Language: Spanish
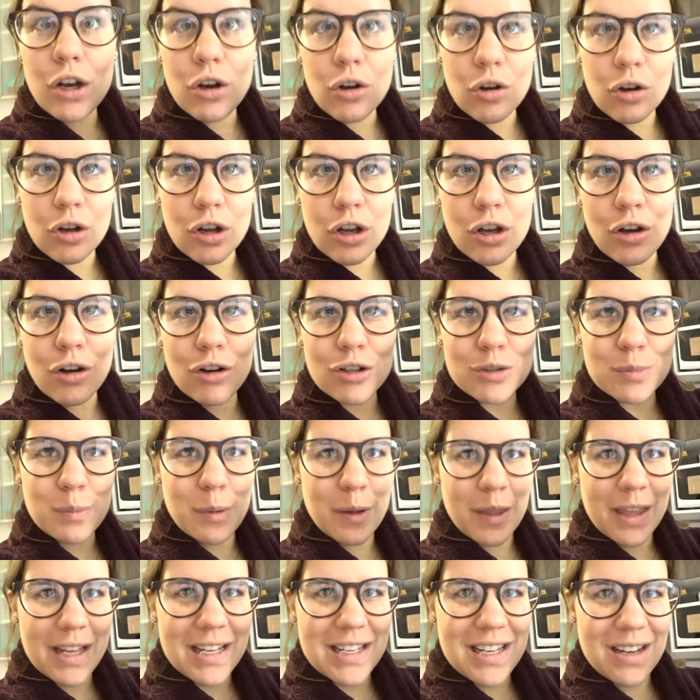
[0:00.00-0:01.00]
lo que os
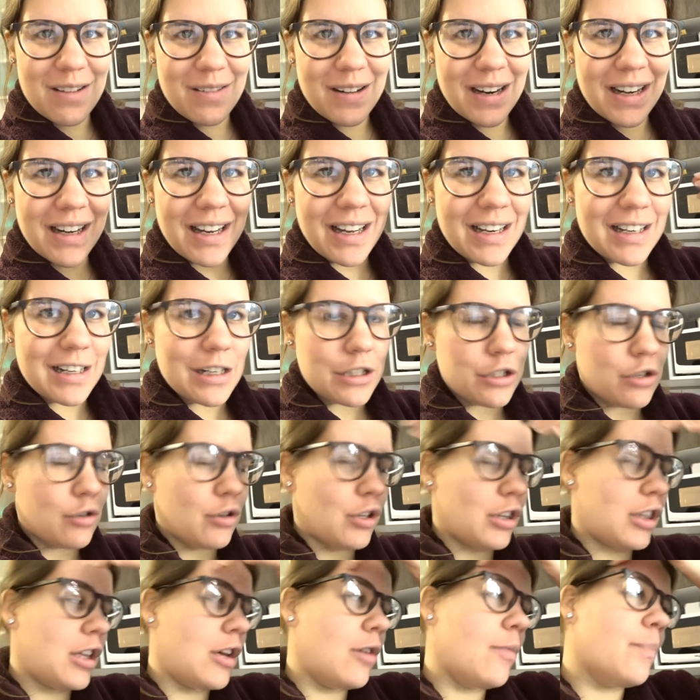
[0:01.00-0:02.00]
podéis llevar en el
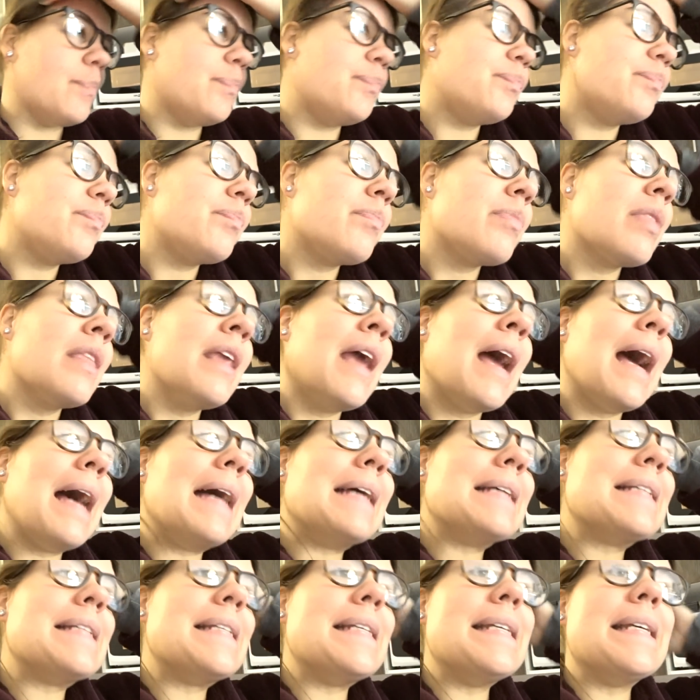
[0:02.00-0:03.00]
sorteo.
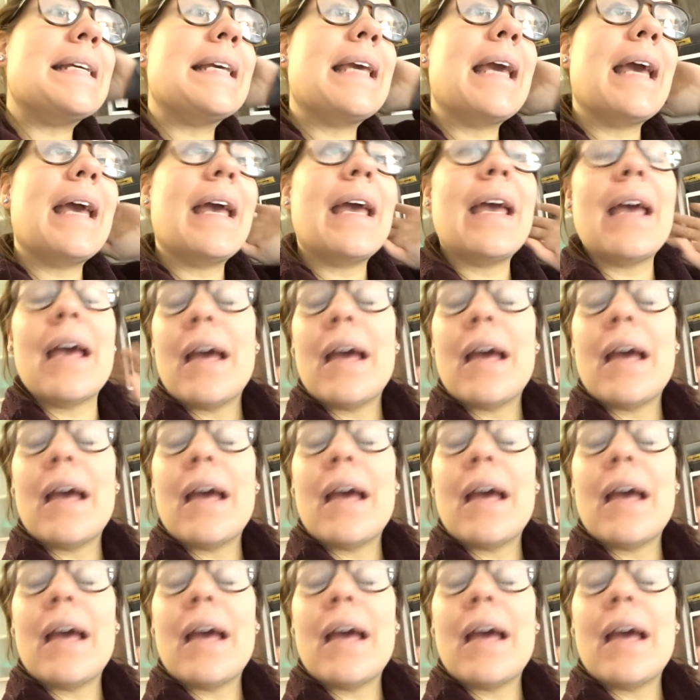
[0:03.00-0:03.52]
Así que